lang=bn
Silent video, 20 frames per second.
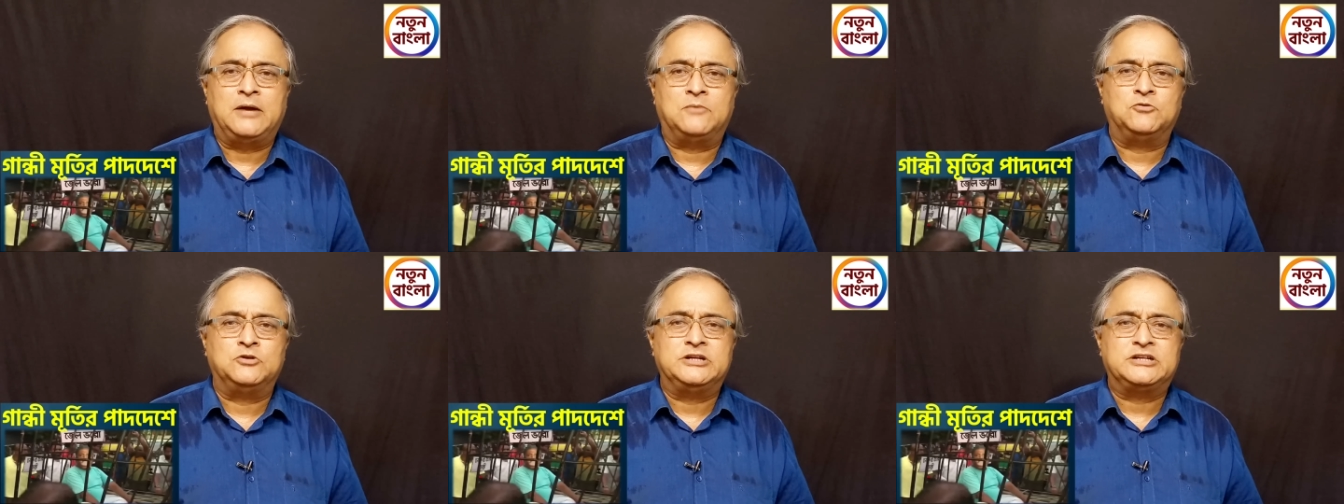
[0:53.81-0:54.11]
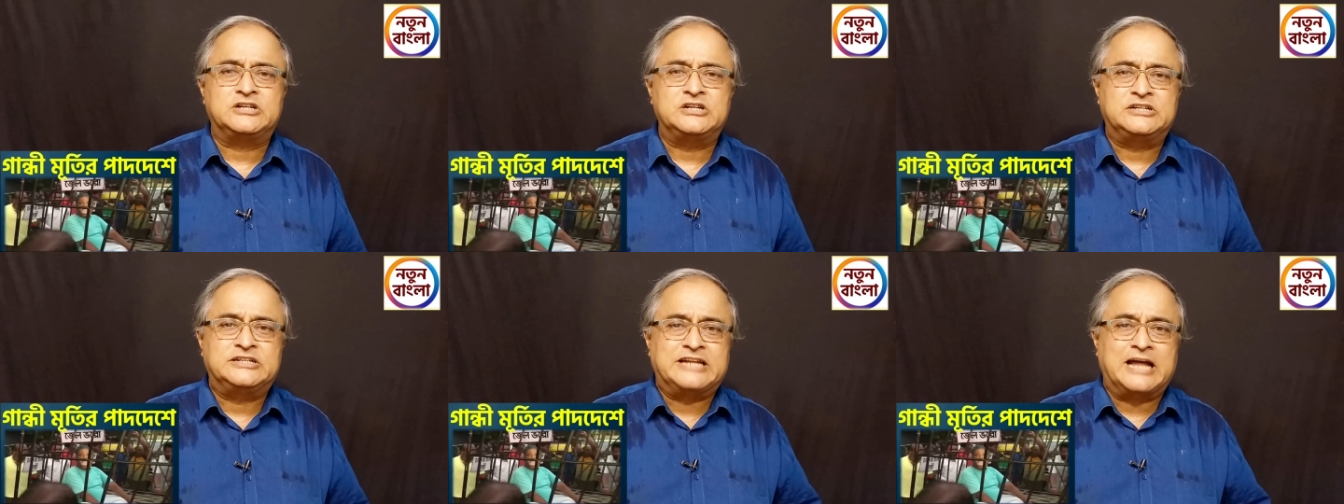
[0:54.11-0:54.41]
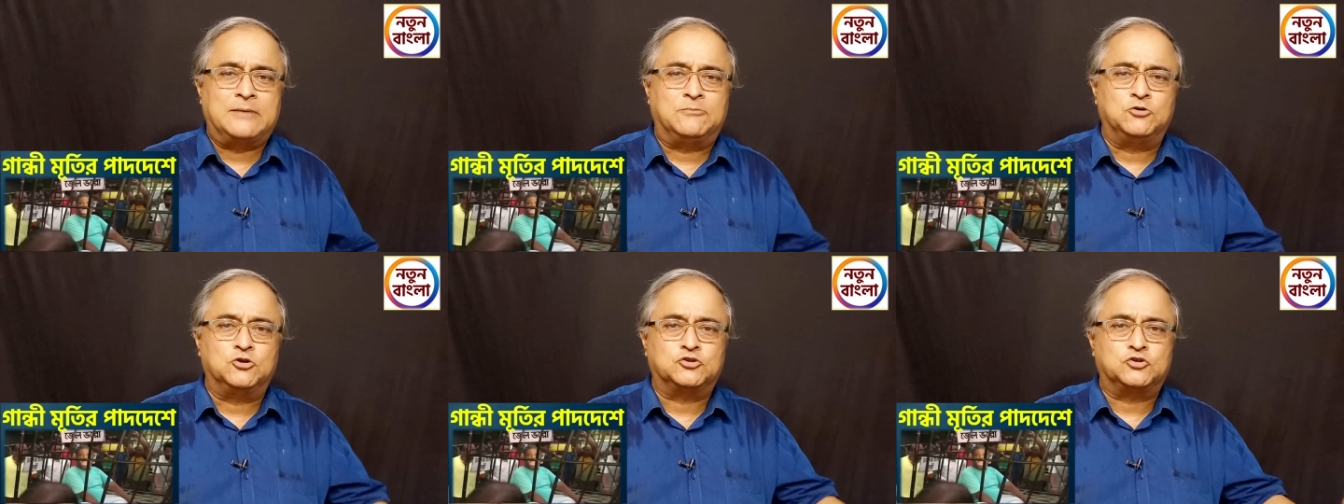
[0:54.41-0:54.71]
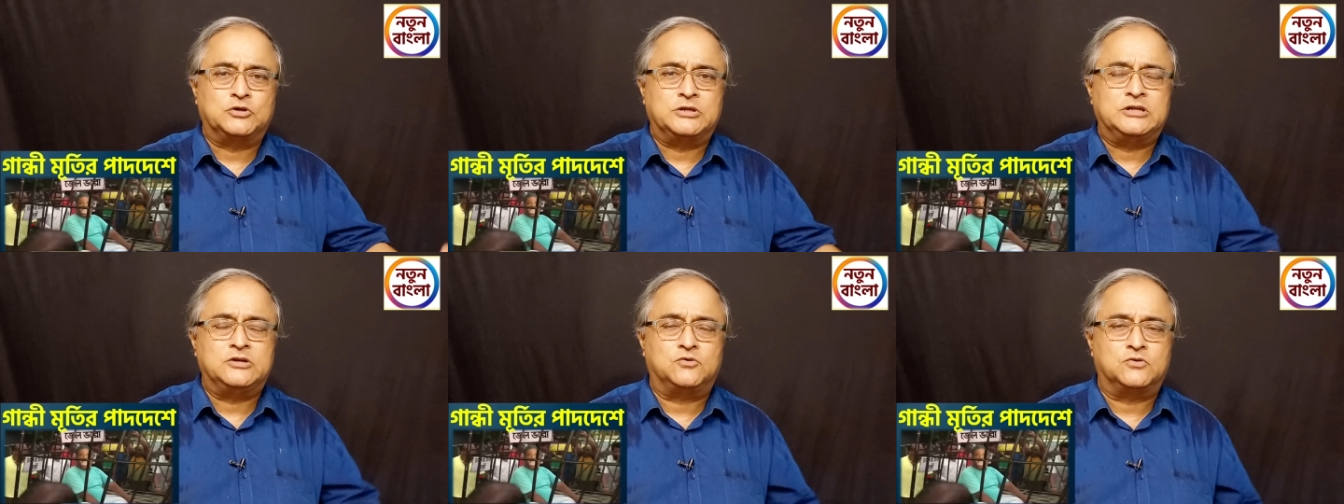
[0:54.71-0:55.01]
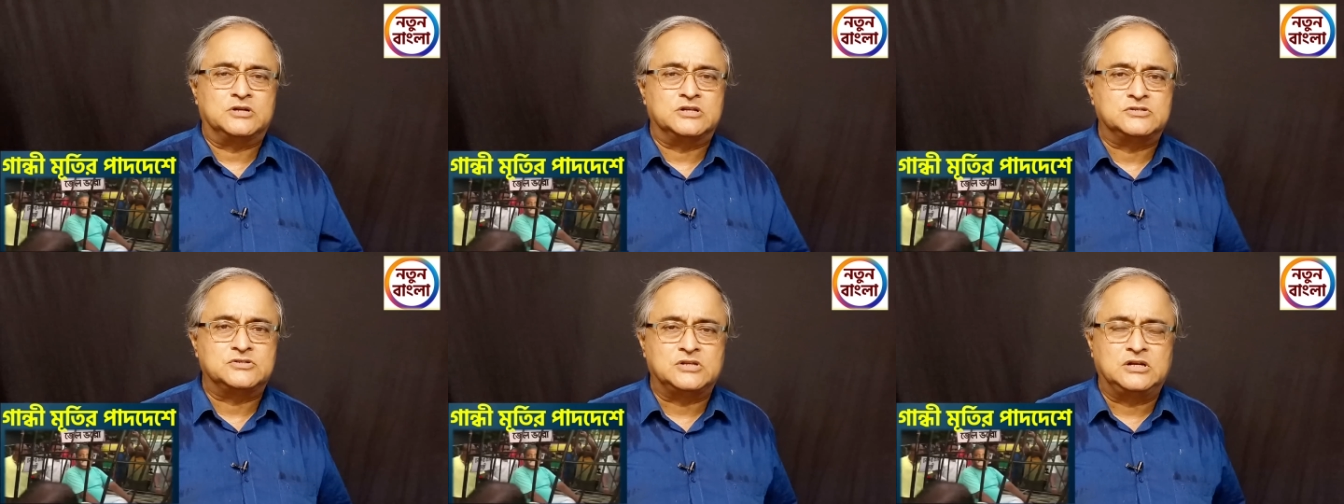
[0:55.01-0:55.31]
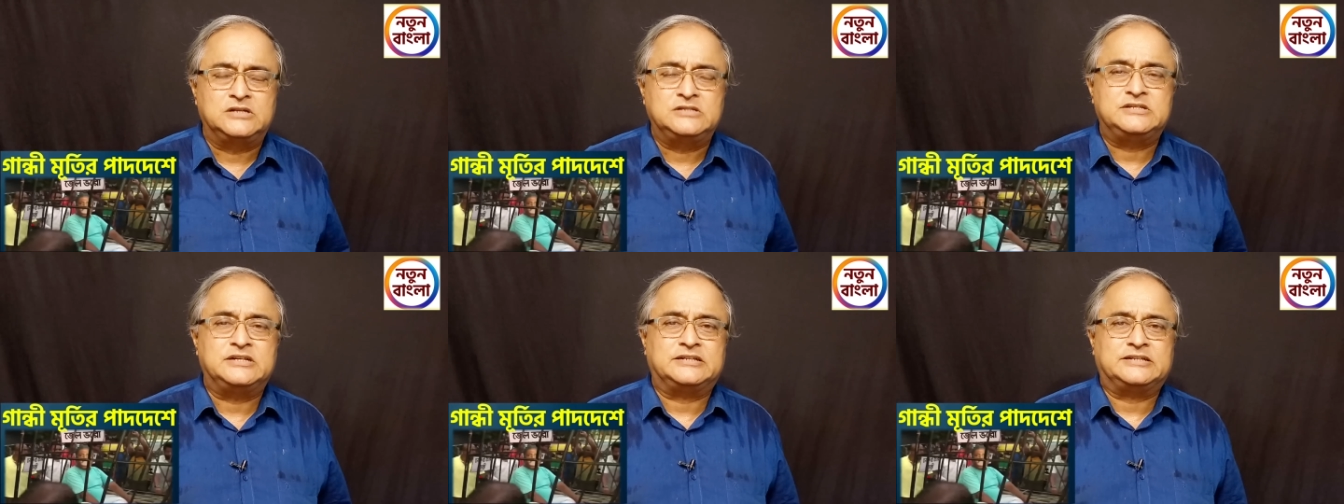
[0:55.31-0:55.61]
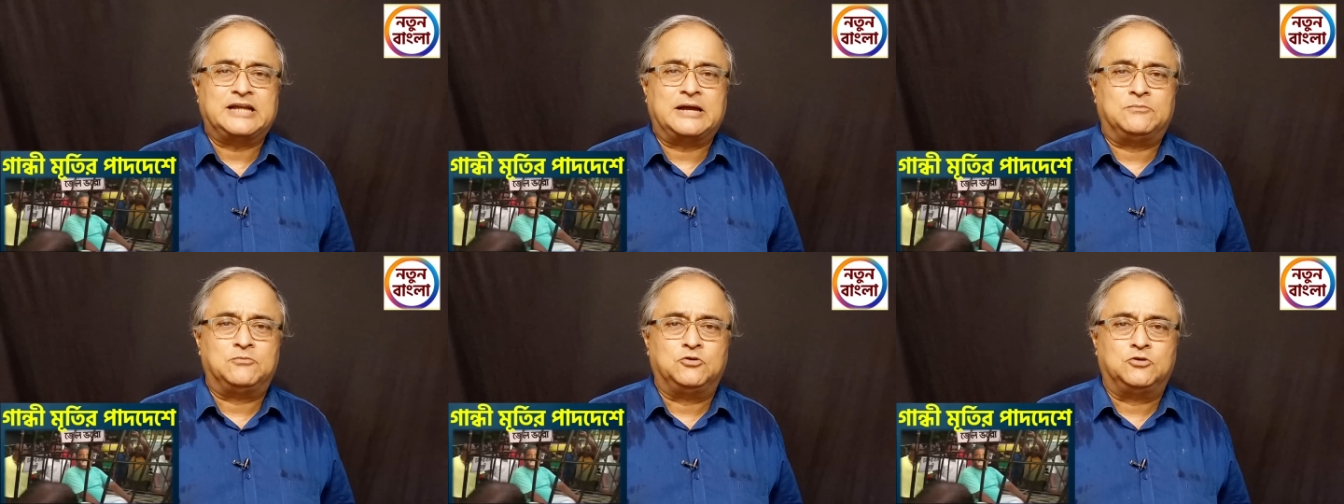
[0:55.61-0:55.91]
এমন একটি ট্যাবলো তৈরি করেছিলেন যে
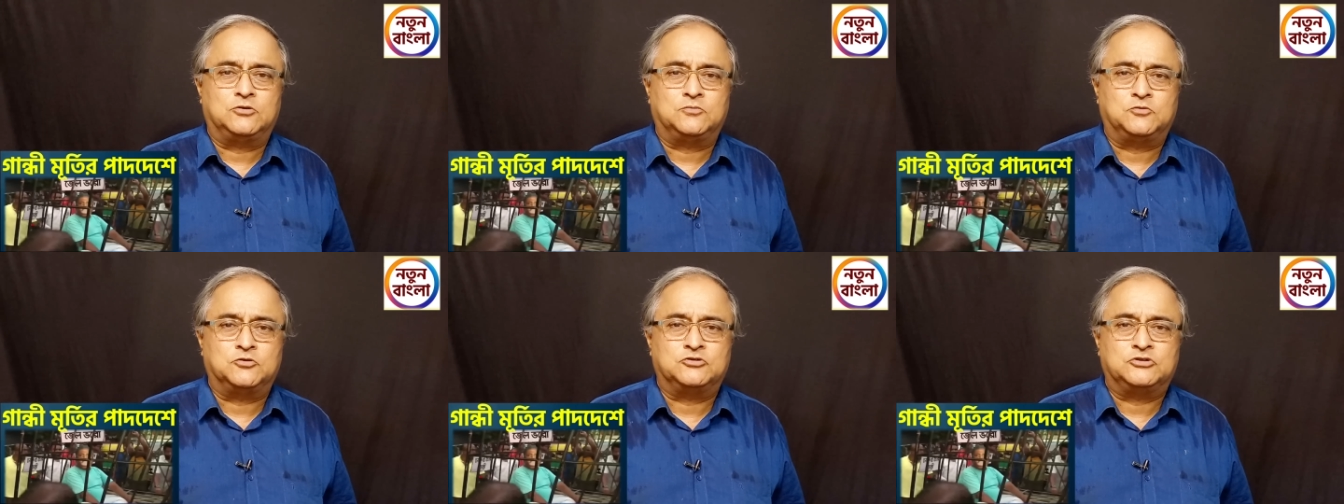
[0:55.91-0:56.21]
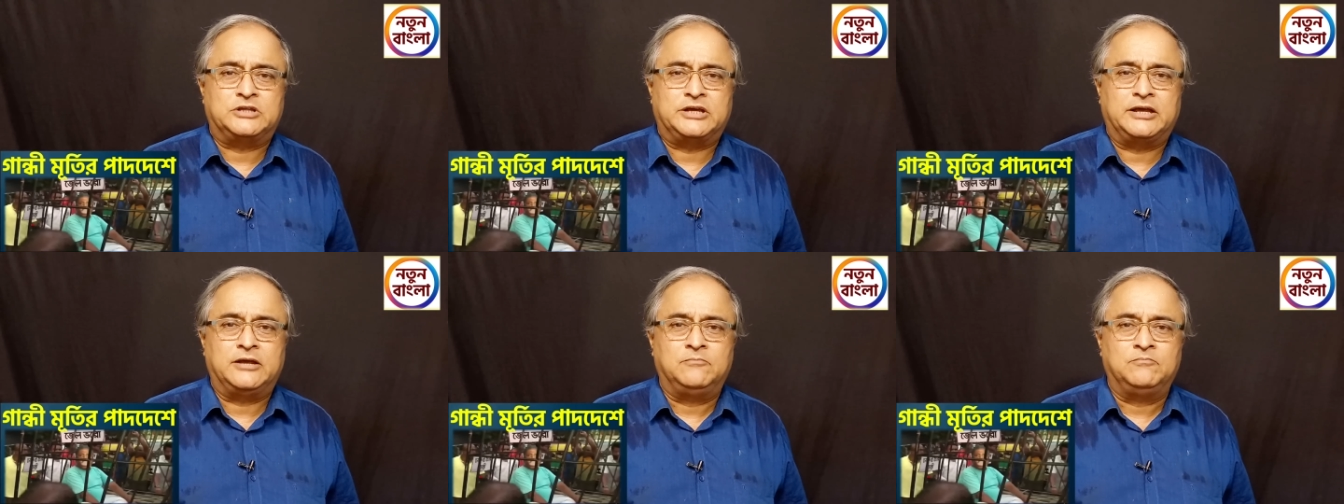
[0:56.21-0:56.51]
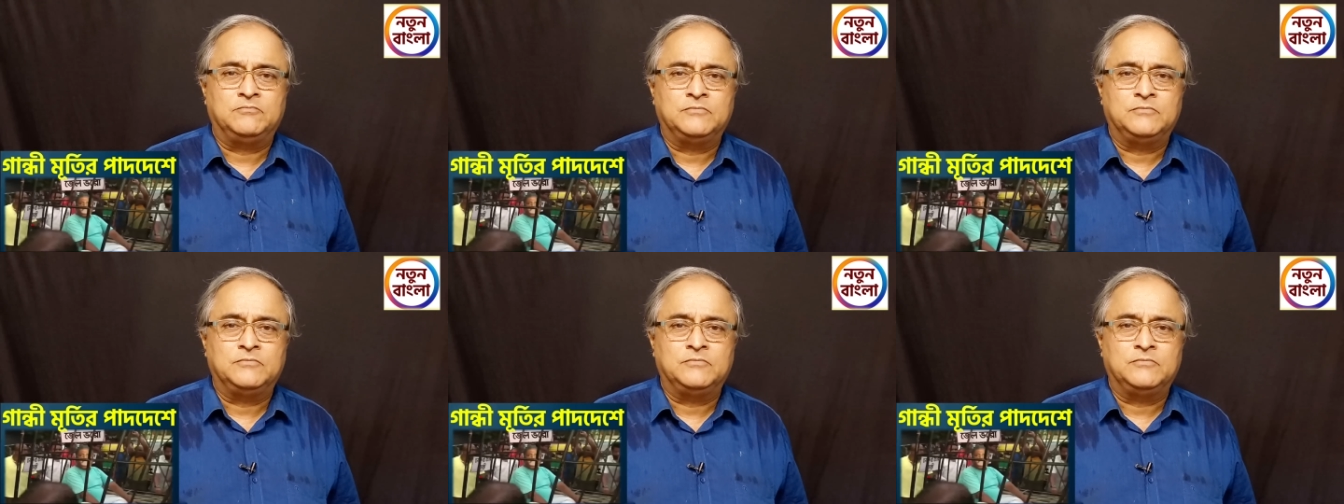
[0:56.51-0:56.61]
ট্যাবলোর মধ্যে